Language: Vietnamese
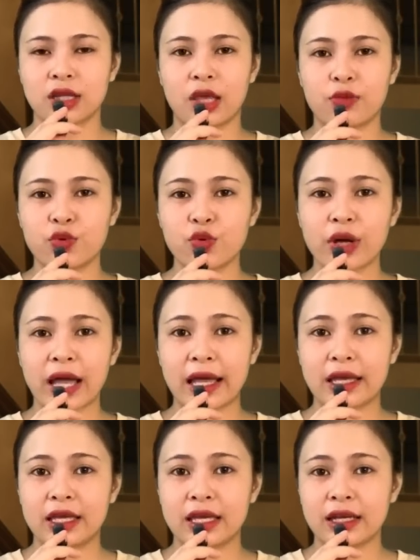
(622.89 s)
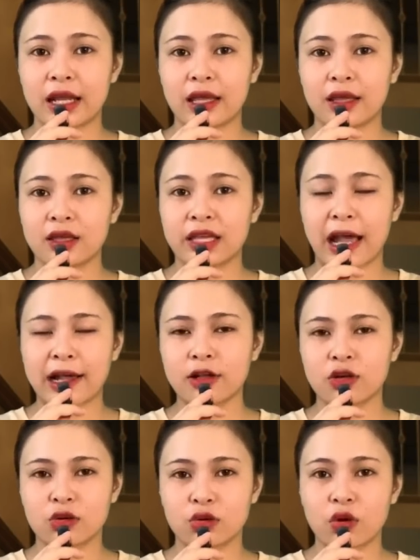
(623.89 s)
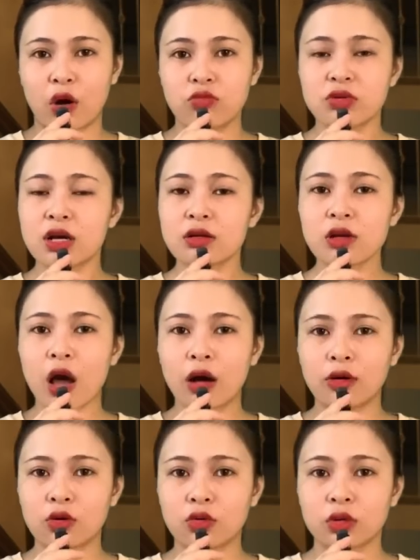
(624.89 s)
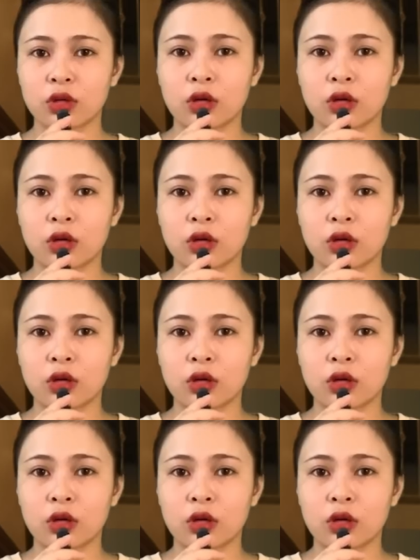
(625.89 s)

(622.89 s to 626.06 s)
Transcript: thì ông chú hai khi này cả người của ổng cứng đơ luôn,